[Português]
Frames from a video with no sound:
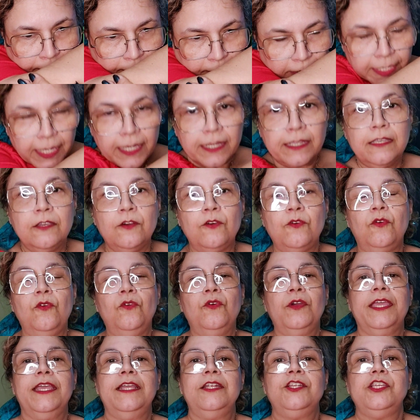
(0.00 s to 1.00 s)
e aqui eu
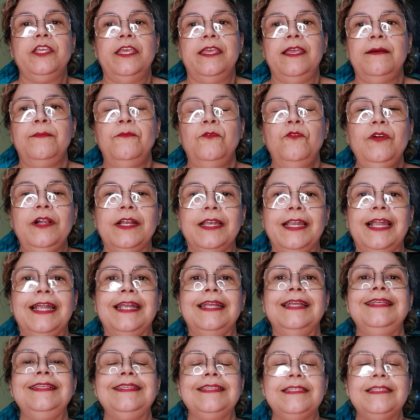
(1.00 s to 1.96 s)
coloquei Thierry Mugler.